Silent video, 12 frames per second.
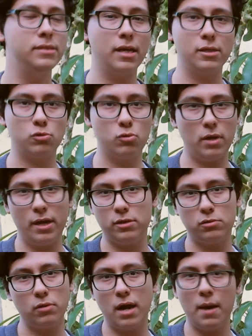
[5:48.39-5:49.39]
Sí,
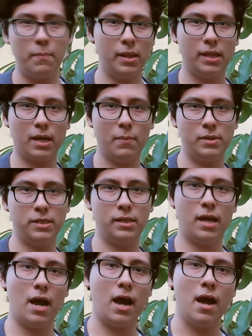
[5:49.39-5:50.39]
es, una planta que
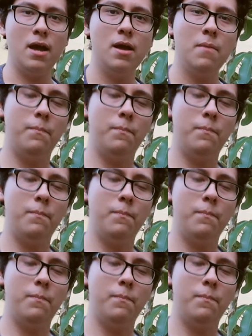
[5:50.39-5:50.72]
presenta